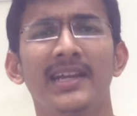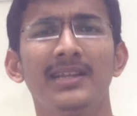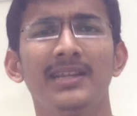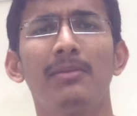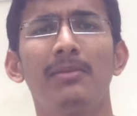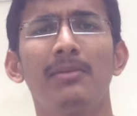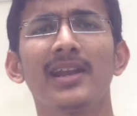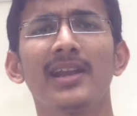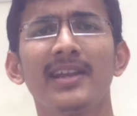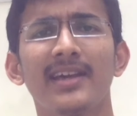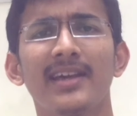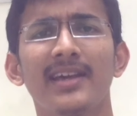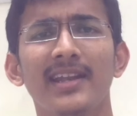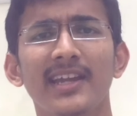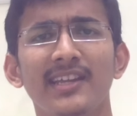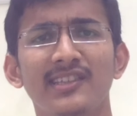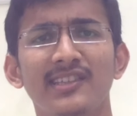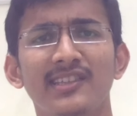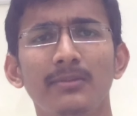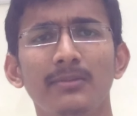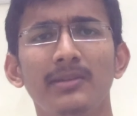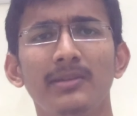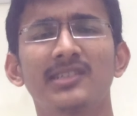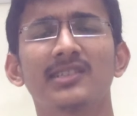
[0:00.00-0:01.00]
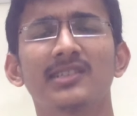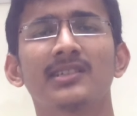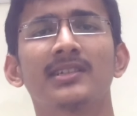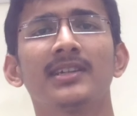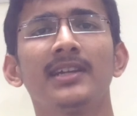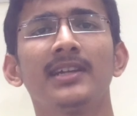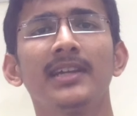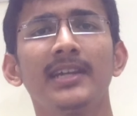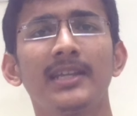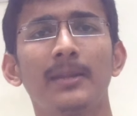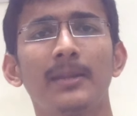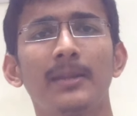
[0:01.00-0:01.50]
இந்த மாதிரி நிறைய எஸ்டிமேட்ஸ்
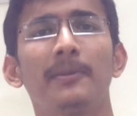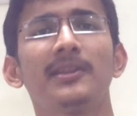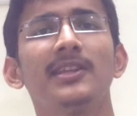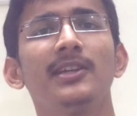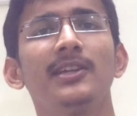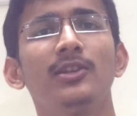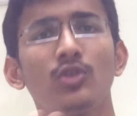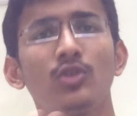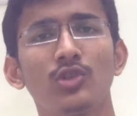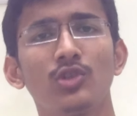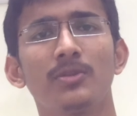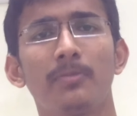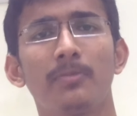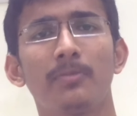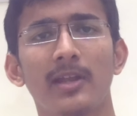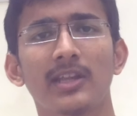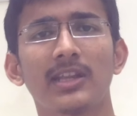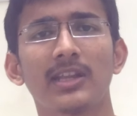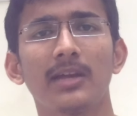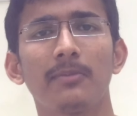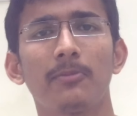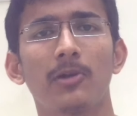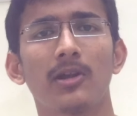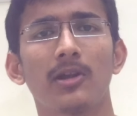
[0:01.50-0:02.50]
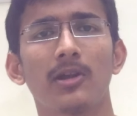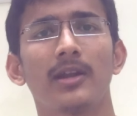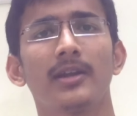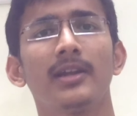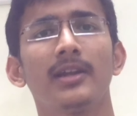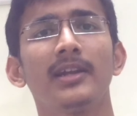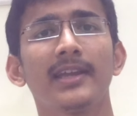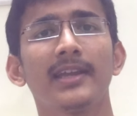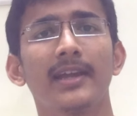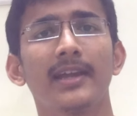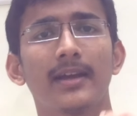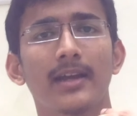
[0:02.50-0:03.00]
இருக்கு இதை பத்தி இன்னும் கொஞ்சம் பெருசா
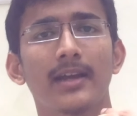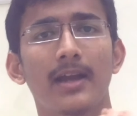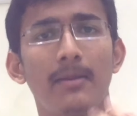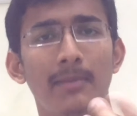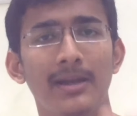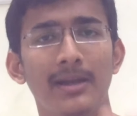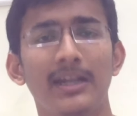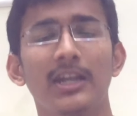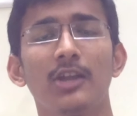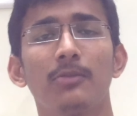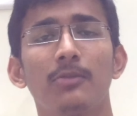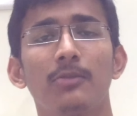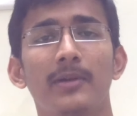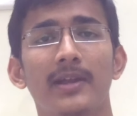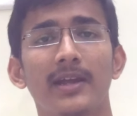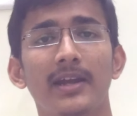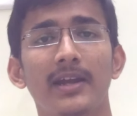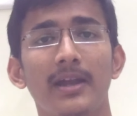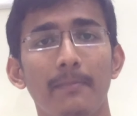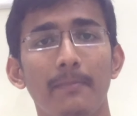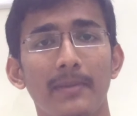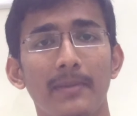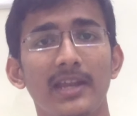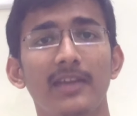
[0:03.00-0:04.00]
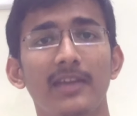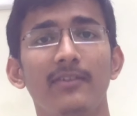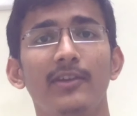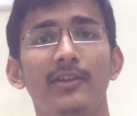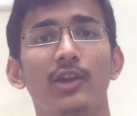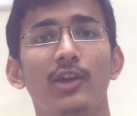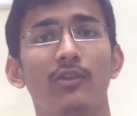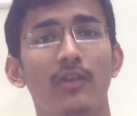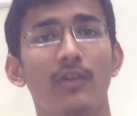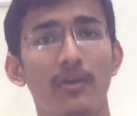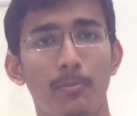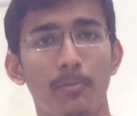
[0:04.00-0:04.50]
போடணும்னா நீங்க கமெண்ட் லீவ் பண்ணுங்க நான் பெரிய
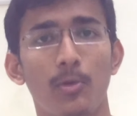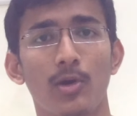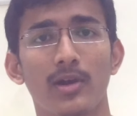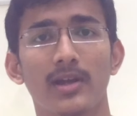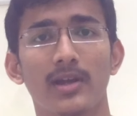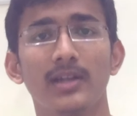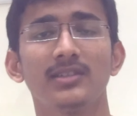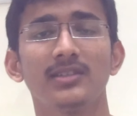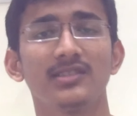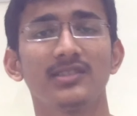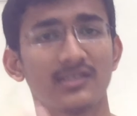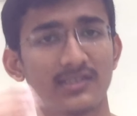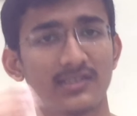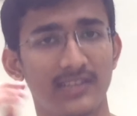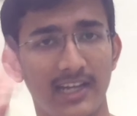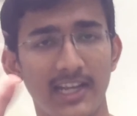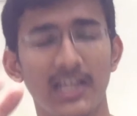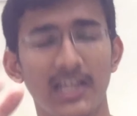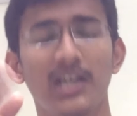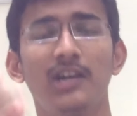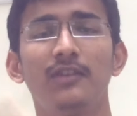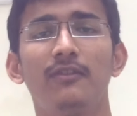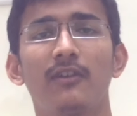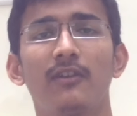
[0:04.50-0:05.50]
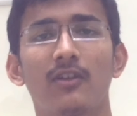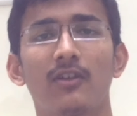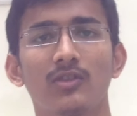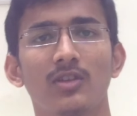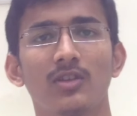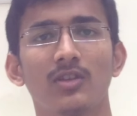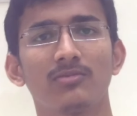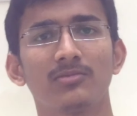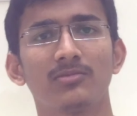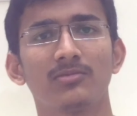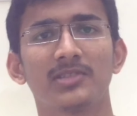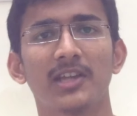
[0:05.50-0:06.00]
வீடியோவே போடுறேன் திஸ் ரன்னிங் ஆஃப்
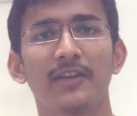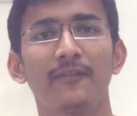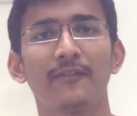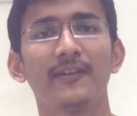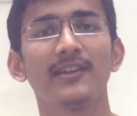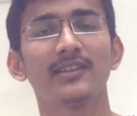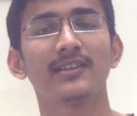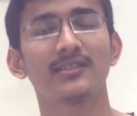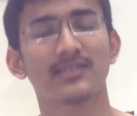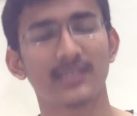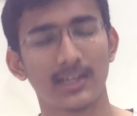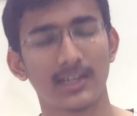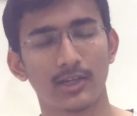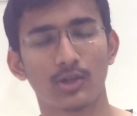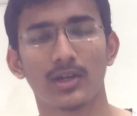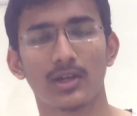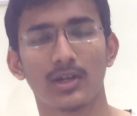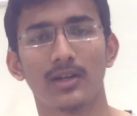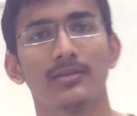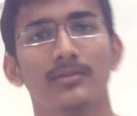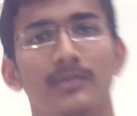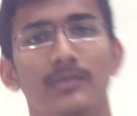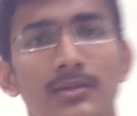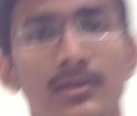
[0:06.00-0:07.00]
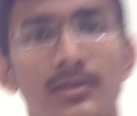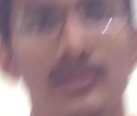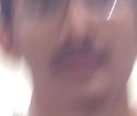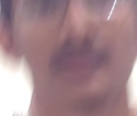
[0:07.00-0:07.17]
அரந்தன் சைடிக்